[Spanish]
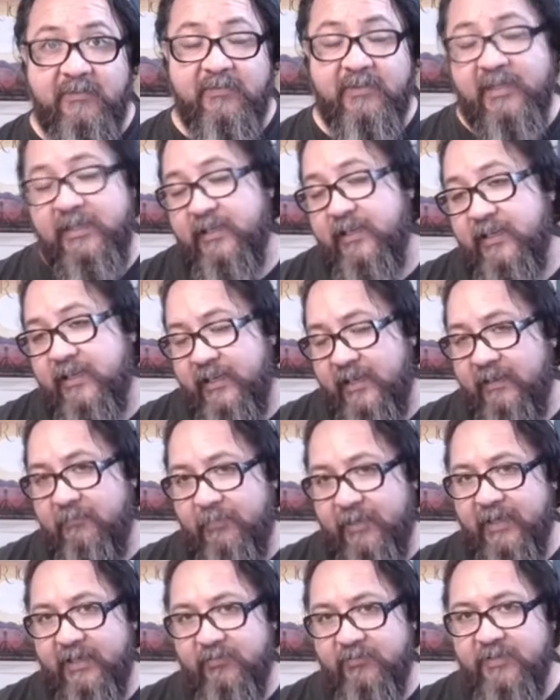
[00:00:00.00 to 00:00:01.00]
que en realidad es
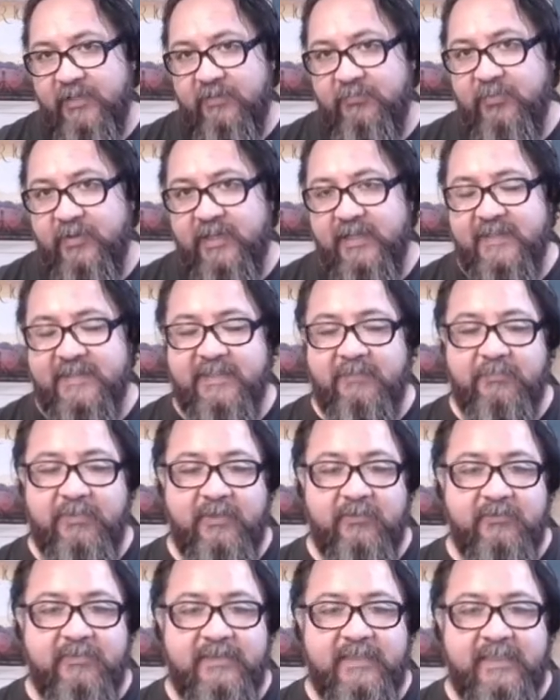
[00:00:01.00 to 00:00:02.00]
para que ustedes puedan hacer
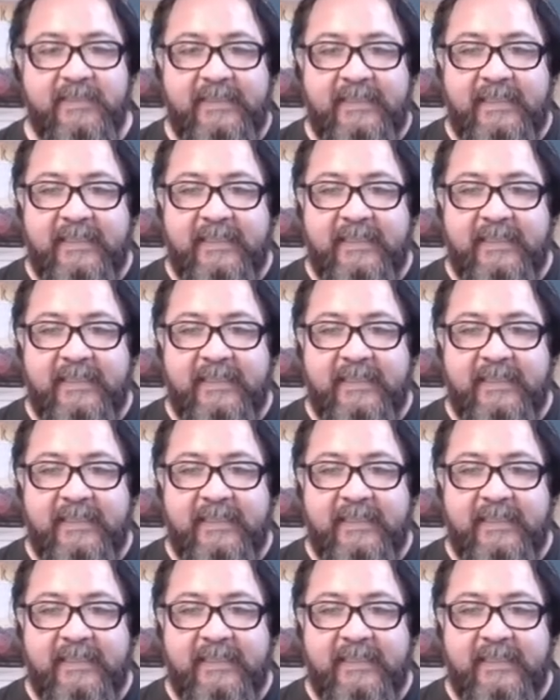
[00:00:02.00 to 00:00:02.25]
preguntas,